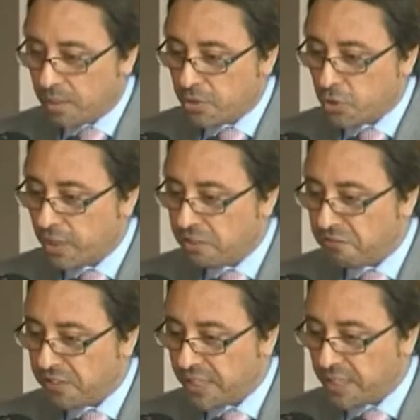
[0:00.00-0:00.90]
je l'ai
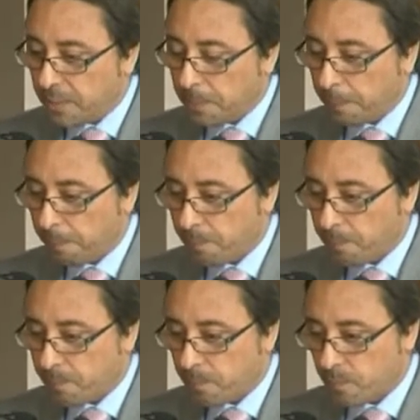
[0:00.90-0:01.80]
fait
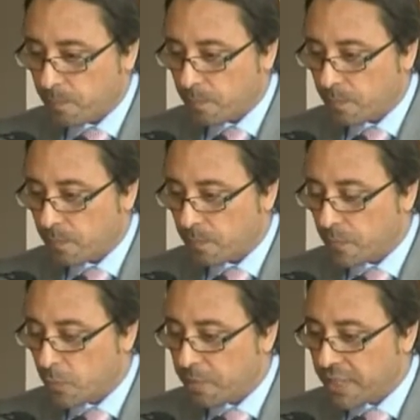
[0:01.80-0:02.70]

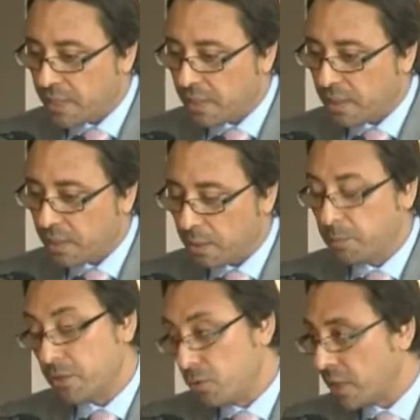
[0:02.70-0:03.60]
de manière,
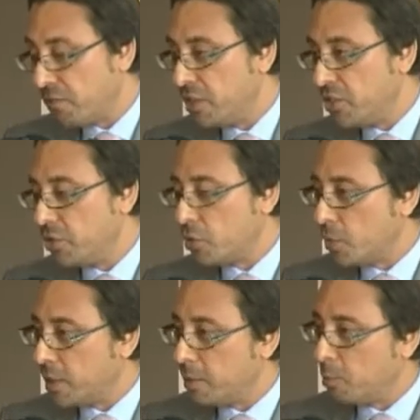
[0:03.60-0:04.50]
bien sûr, réfléchie. Je
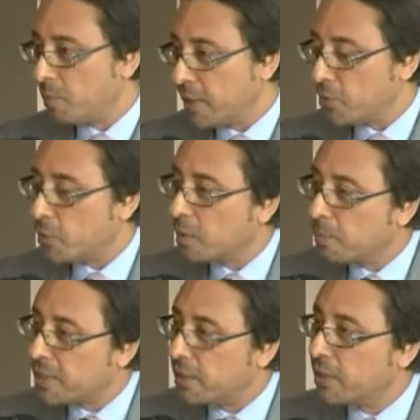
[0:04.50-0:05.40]
suis diplomate, je suis
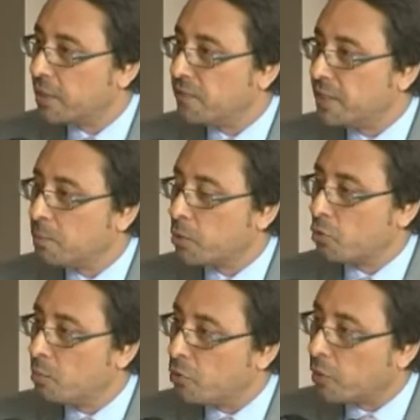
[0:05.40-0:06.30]
ambassadeur, évidemment, je
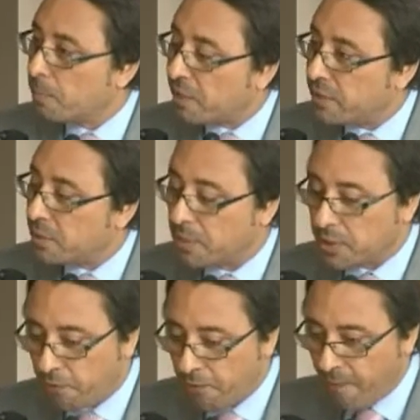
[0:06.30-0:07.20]
mesurais parfaitement
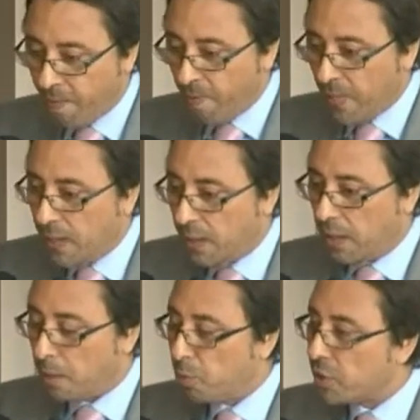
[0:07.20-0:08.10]

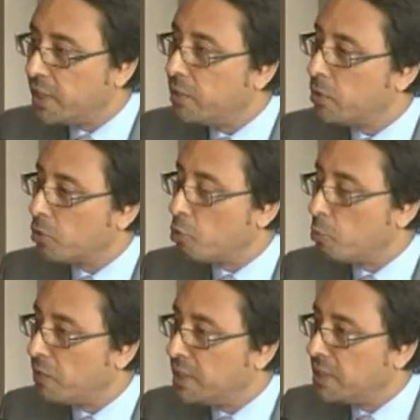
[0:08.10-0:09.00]
la portée de ce que je
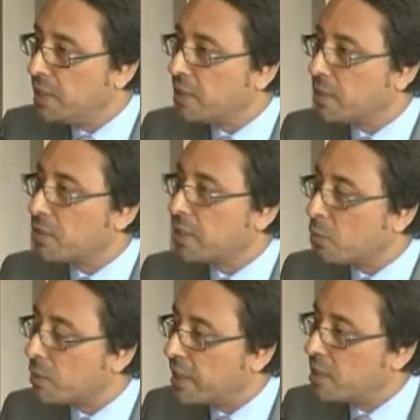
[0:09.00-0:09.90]
pouvais dire dans un
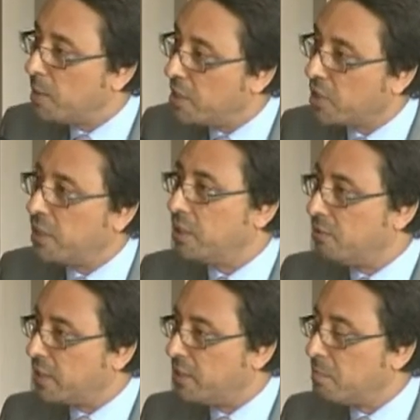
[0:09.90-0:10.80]
contexte belge qui est
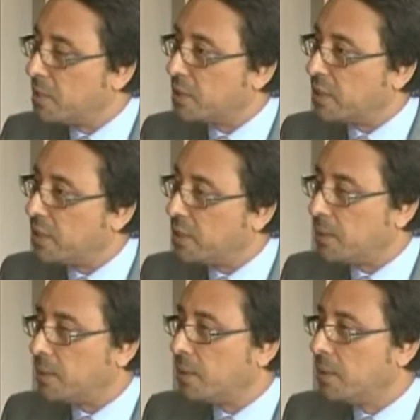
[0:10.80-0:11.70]
effectivement très
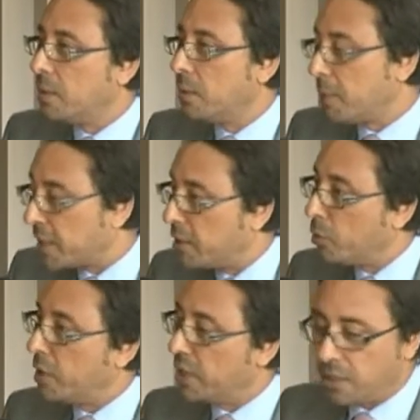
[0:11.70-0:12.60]

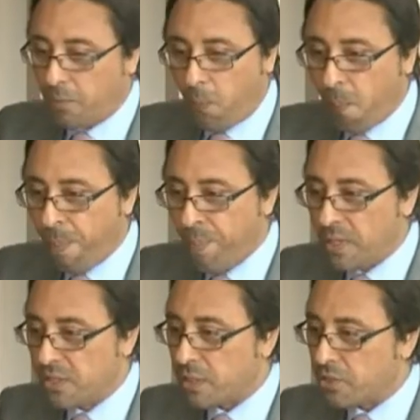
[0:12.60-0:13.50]
particulier,
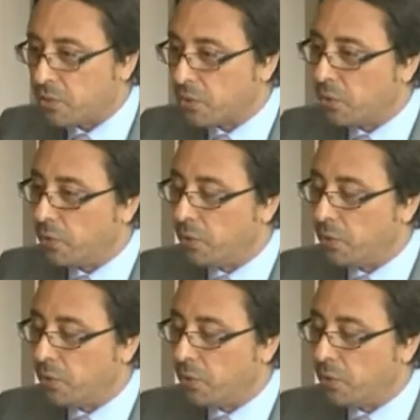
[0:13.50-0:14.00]
sachant que